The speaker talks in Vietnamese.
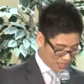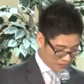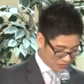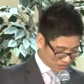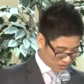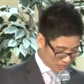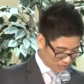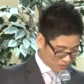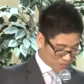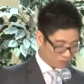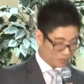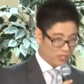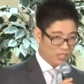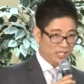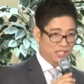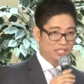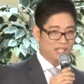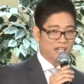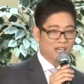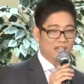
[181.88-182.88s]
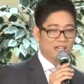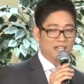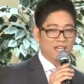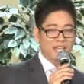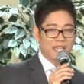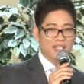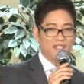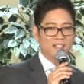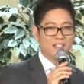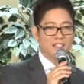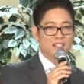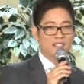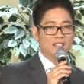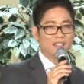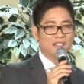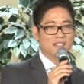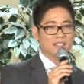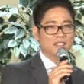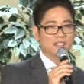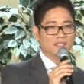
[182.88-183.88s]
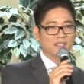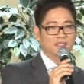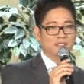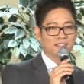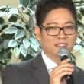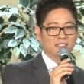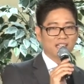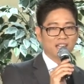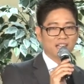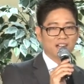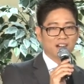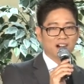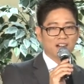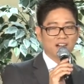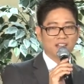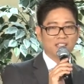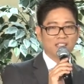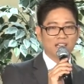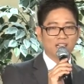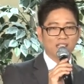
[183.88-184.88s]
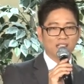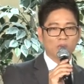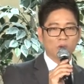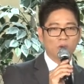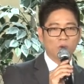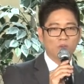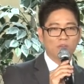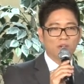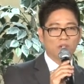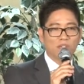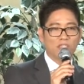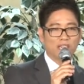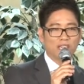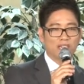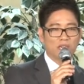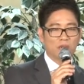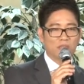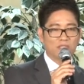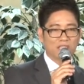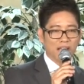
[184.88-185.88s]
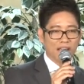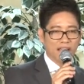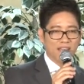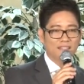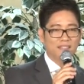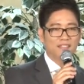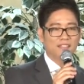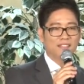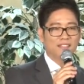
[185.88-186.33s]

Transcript: nghiêm trọng dẫn đến Sài Gòn thất thủ vào tay Cộng sản.